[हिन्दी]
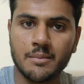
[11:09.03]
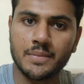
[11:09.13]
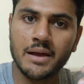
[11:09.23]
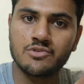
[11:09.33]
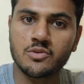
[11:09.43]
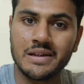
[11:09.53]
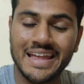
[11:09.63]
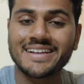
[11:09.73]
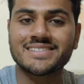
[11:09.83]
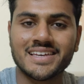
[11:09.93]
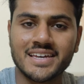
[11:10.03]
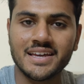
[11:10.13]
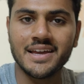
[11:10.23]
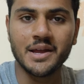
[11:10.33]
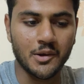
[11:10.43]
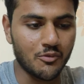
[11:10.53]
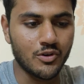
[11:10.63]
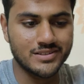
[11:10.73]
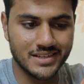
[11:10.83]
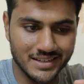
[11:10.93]
अपने आप जो लेग्स थे
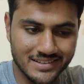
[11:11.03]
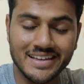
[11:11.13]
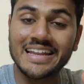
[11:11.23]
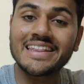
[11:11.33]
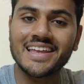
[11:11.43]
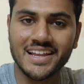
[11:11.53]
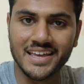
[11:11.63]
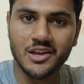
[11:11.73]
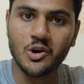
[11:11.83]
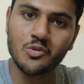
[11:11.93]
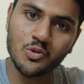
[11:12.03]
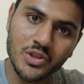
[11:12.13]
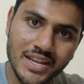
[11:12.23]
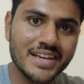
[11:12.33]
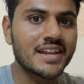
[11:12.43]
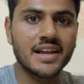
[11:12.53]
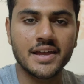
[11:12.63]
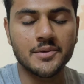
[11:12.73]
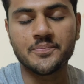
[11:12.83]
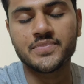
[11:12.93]
वो ऐसे गिरने लगे और वो उधर ही गिर
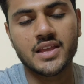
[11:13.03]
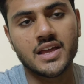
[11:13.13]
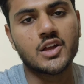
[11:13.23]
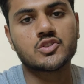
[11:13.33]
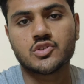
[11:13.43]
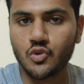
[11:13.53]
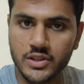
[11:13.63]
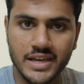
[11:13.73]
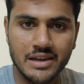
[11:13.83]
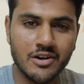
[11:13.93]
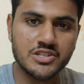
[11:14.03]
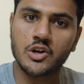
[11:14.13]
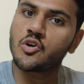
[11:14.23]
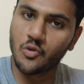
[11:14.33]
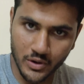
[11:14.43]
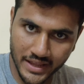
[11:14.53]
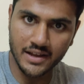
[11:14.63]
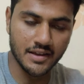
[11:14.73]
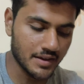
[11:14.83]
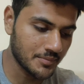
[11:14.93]
गई सो so, वो देख के वर्षा को रोने
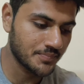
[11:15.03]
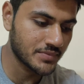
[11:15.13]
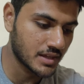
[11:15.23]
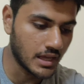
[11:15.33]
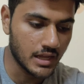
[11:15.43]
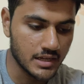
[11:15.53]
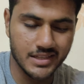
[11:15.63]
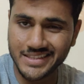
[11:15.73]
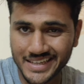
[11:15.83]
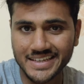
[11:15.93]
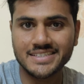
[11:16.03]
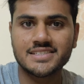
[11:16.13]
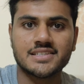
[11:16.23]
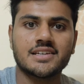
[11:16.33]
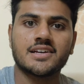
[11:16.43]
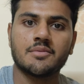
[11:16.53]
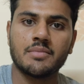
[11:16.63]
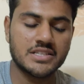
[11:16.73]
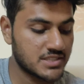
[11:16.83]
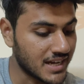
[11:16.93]
आ गया द थिंग इज़
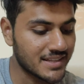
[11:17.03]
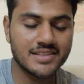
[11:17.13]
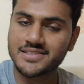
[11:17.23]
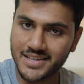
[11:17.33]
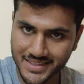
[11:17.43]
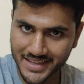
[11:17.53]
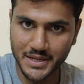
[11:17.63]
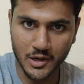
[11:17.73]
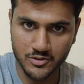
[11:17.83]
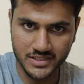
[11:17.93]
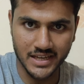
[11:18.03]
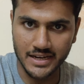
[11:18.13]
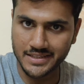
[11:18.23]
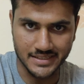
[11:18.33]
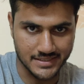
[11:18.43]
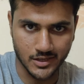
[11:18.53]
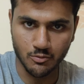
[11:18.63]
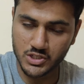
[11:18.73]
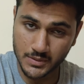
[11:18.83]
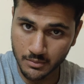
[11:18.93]
मैं चार दिन से ये देख रहा हूँ उसकी हालत ऐसी है और
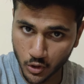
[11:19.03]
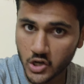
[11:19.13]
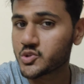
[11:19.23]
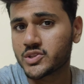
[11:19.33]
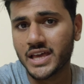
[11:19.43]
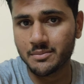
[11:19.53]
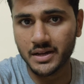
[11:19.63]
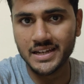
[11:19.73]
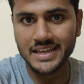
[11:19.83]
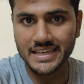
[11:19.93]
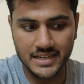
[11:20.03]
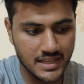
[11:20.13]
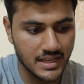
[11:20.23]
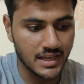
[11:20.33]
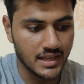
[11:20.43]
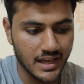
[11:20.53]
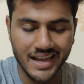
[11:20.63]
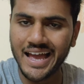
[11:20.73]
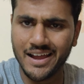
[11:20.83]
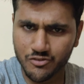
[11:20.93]
मुझे भी बहुत होता है मन लेकिन
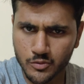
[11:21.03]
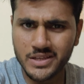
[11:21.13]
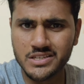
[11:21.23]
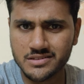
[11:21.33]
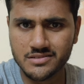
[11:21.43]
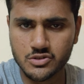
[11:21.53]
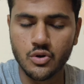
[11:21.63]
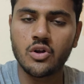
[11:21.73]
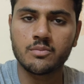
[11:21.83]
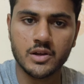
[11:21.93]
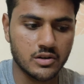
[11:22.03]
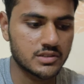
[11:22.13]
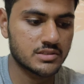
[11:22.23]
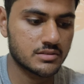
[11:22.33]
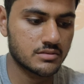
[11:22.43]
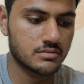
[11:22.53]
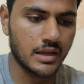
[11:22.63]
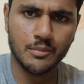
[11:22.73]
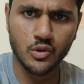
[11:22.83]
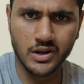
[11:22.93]
आई हैव टू बी स्ट्रॉन्ग बिकॉज
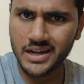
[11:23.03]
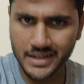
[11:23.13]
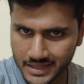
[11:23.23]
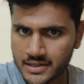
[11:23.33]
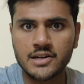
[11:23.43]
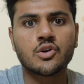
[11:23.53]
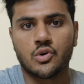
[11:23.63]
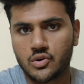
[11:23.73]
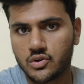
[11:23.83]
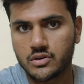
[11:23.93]
आई एम नॉट लेटिंग हर गो